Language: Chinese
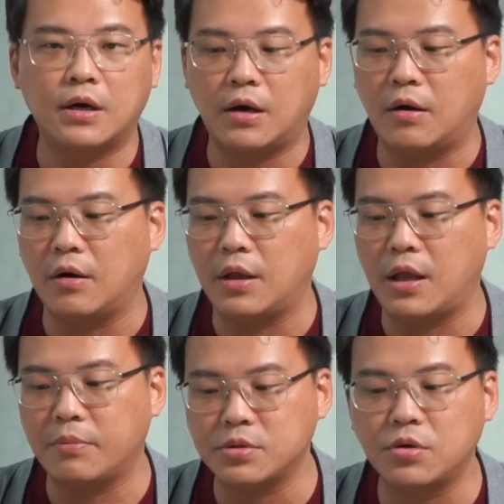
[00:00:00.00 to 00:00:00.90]
啊
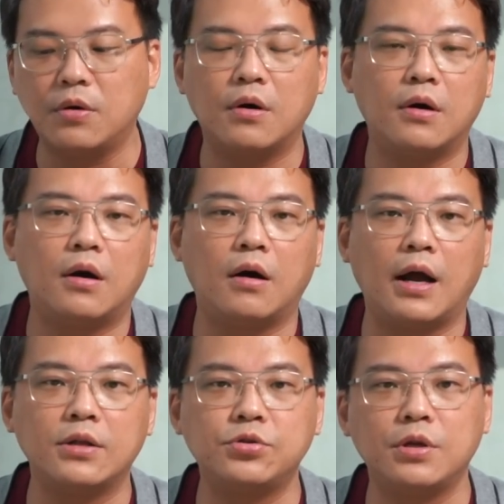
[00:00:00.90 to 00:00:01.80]
也不错啊，
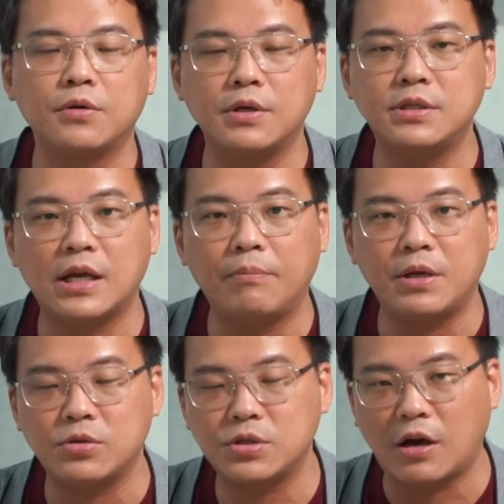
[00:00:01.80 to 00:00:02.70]
和去年同期相
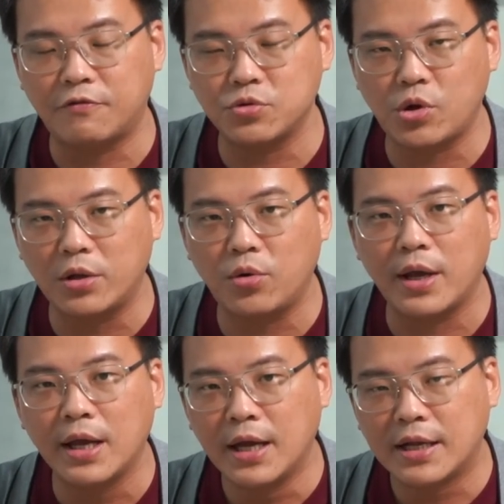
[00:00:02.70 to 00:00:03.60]
比小幅衰
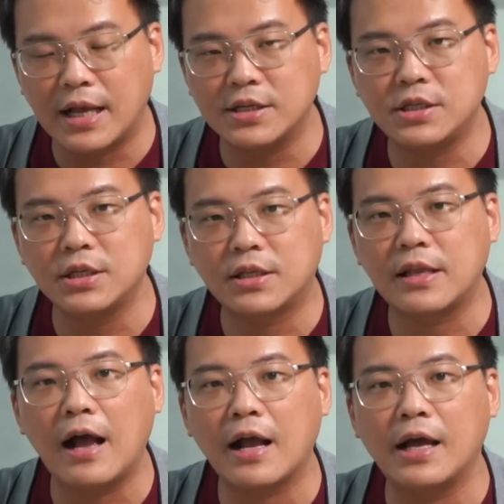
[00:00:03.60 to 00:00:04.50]
退，但是
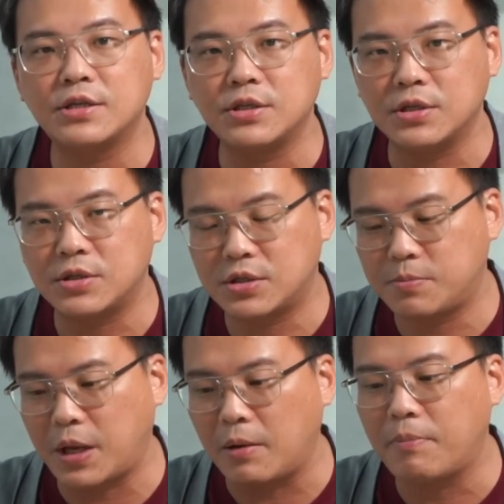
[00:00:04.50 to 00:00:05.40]
大概是
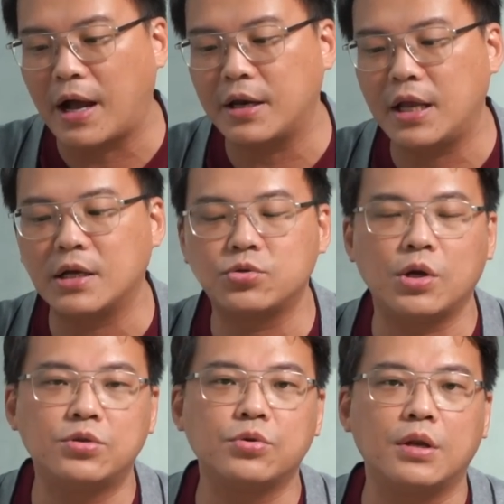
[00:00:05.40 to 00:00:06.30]
平盘的一个
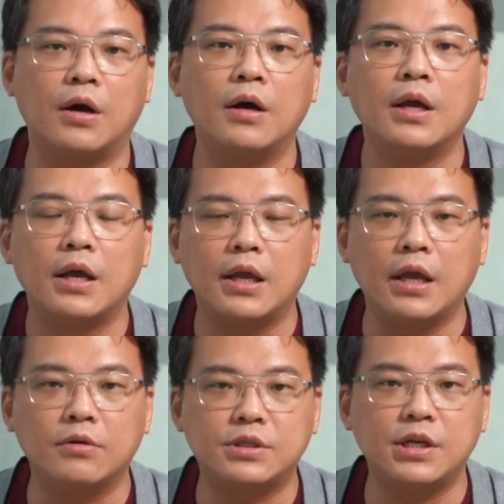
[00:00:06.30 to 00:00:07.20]
水准哦，
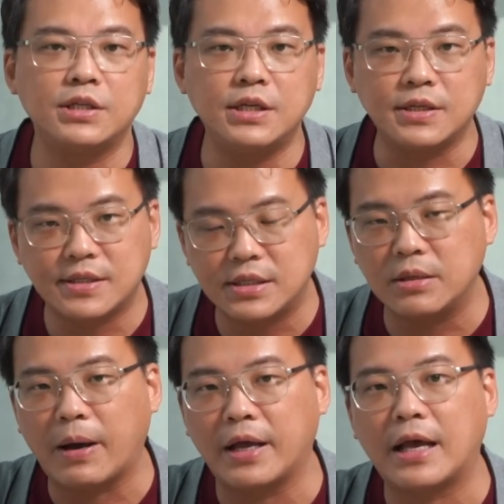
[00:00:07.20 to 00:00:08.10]
也有接近
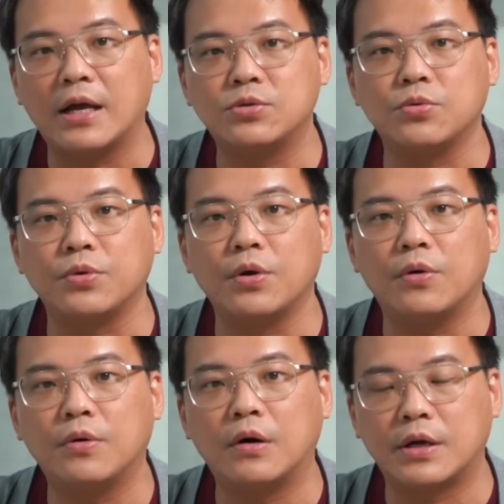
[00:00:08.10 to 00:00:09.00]
四百台左
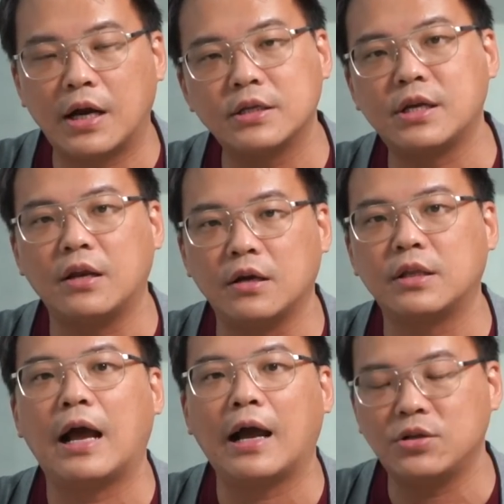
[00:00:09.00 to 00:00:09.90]
右哦，它的产能
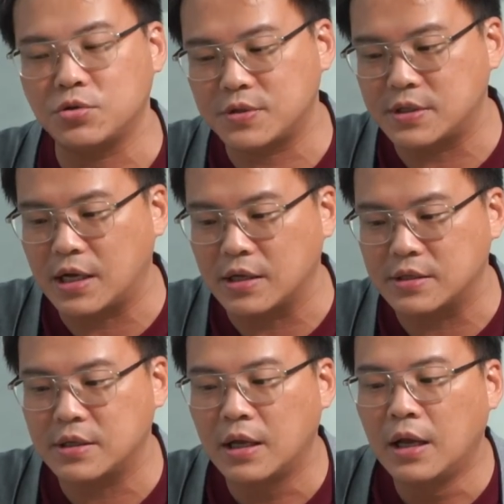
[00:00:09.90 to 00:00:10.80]
大概就是这样
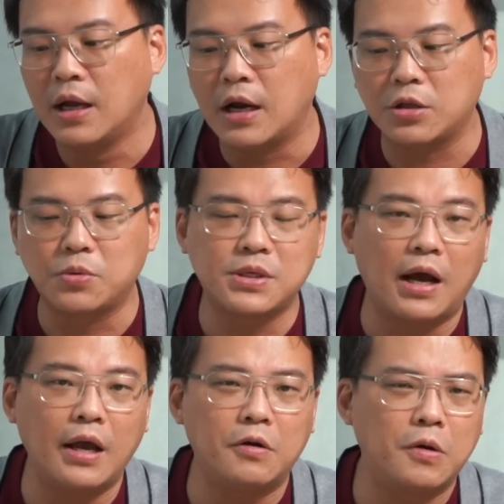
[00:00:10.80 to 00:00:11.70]
子。那图
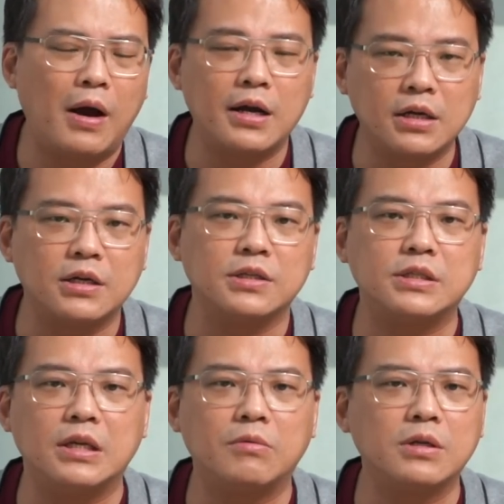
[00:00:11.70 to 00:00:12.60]
上还有的话很可
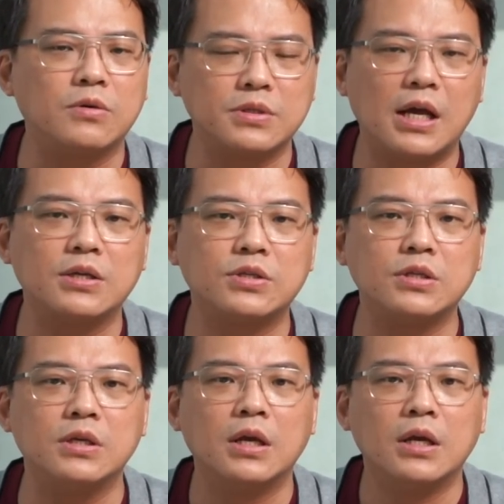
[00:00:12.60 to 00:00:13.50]
惜，因为从上
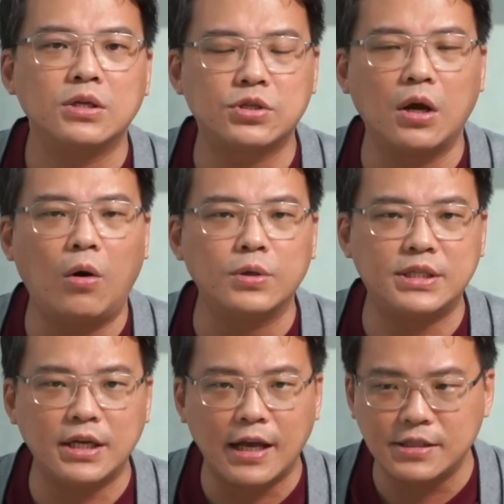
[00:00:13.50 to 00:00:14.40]
市。之后
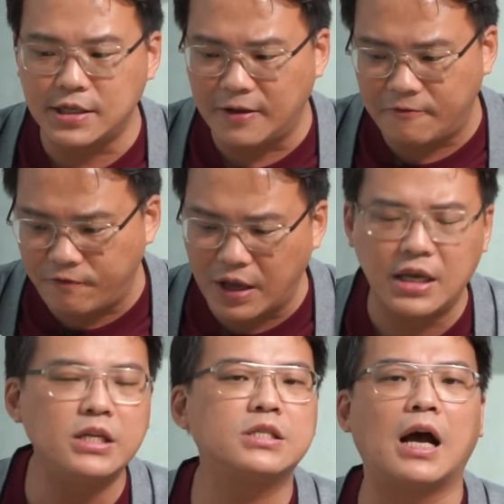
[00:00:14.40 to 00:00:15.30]
接单接的
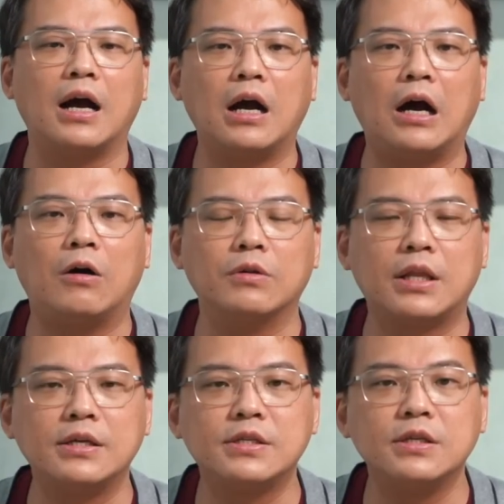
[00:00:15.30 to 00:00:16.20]
非常好，
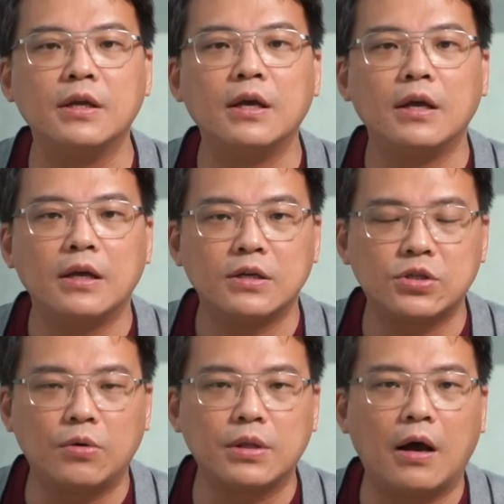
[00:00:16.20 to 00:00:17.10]
但是
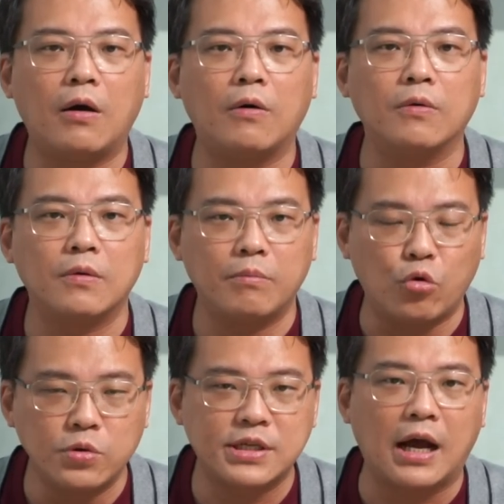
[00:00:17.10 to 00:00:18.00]
受到
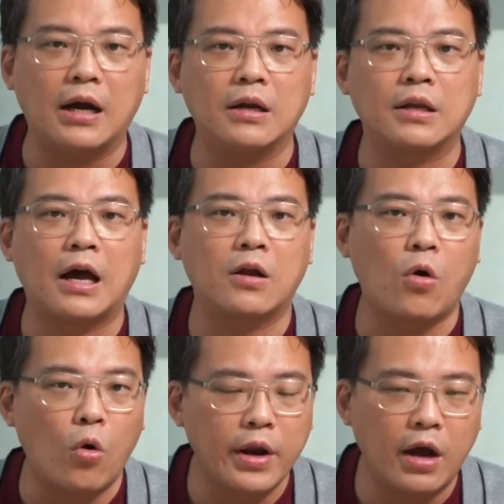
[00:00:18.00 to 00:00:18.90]
母厂它
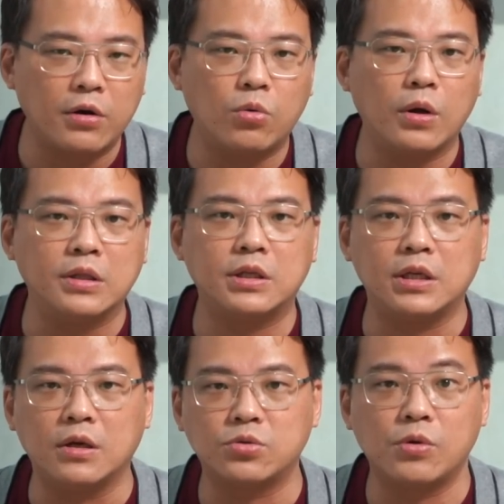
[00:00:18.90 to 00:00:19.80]
供料的问
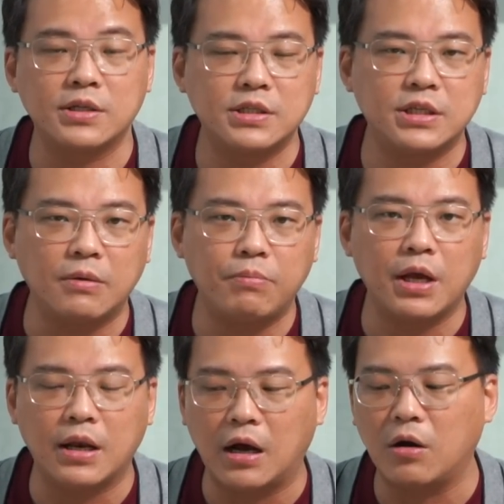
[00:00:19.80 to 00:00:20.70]
题哦，主要是晶
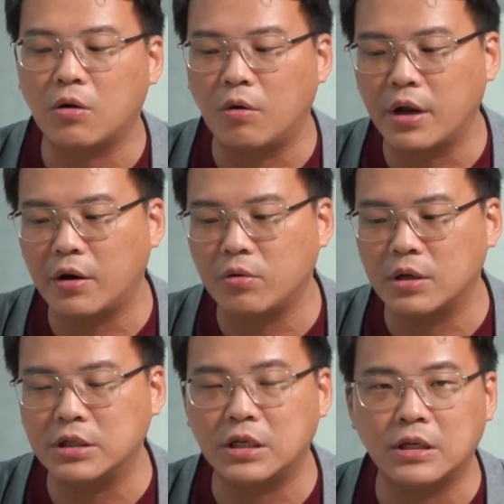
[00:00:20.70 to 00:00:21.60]
片然后供料的
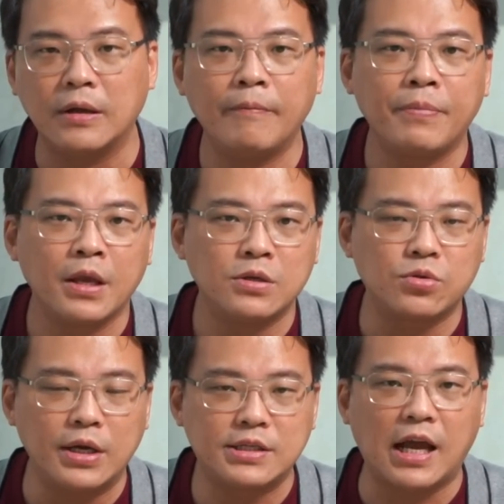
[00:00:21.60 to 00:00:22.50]
问题，
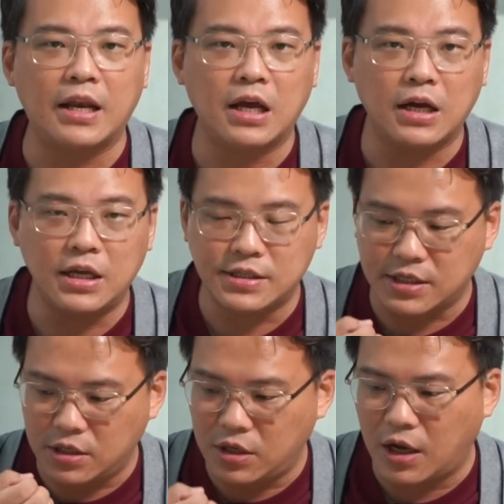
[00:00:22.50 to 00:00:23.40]
所以产能一
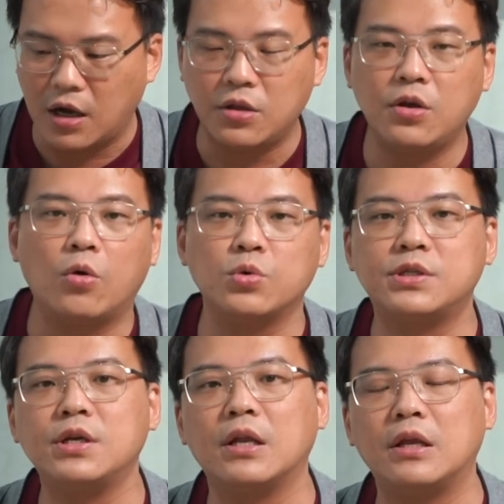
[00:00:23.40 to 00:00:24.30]
直很有
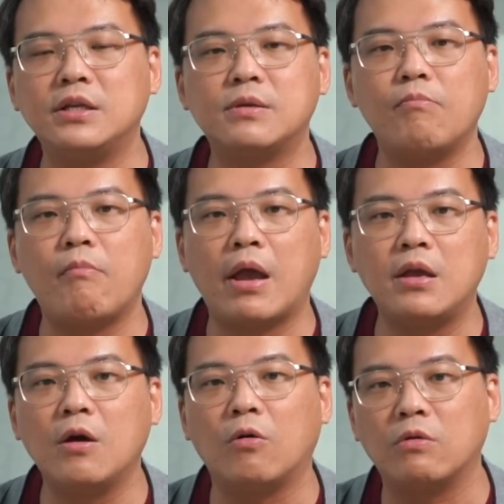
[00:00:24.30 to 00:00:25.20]
限，一直
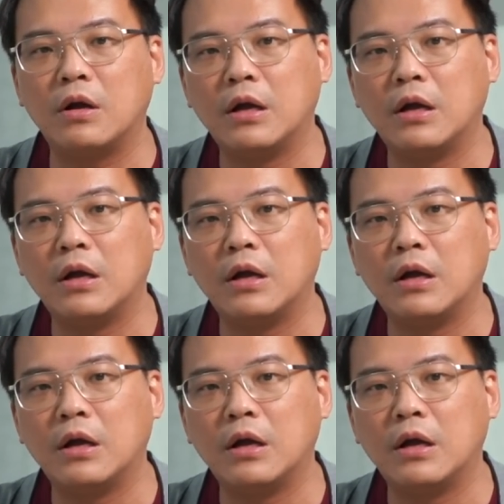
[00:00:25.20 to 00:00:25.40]
没有